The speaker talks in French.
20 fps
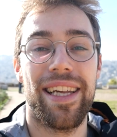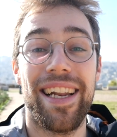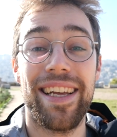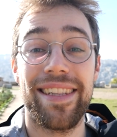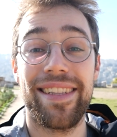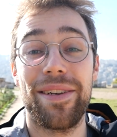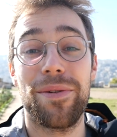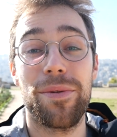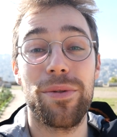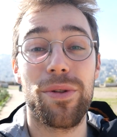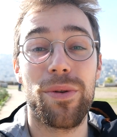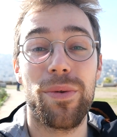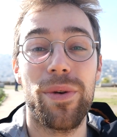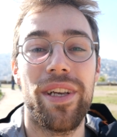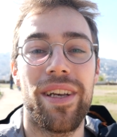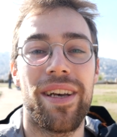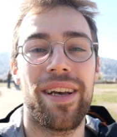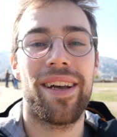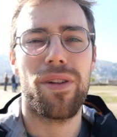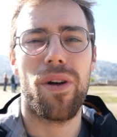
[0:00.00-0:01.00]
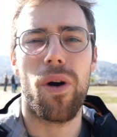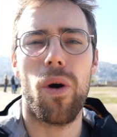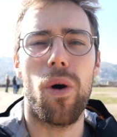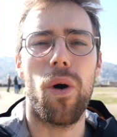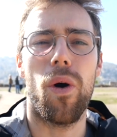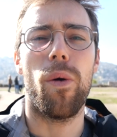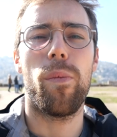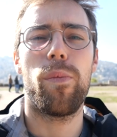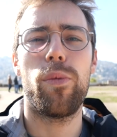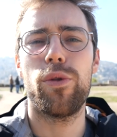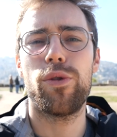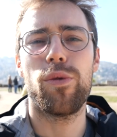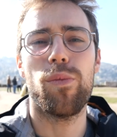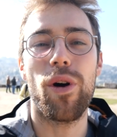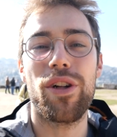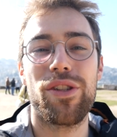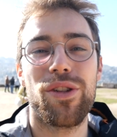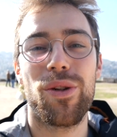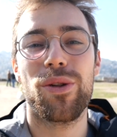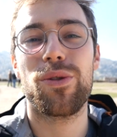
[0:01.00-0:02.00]
Il a été construit en plus ou
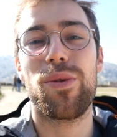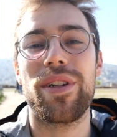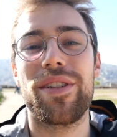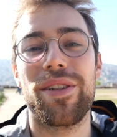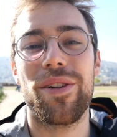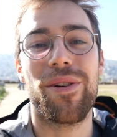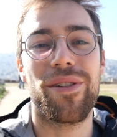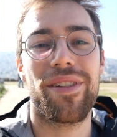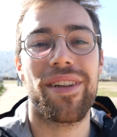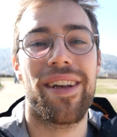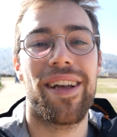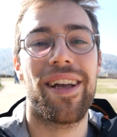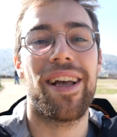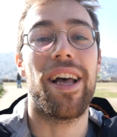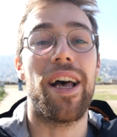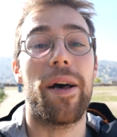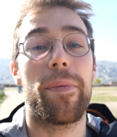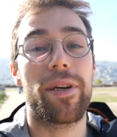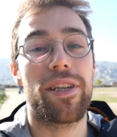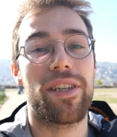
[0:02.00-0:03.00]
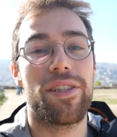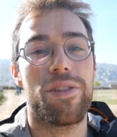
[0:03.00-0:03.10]
moins 160 après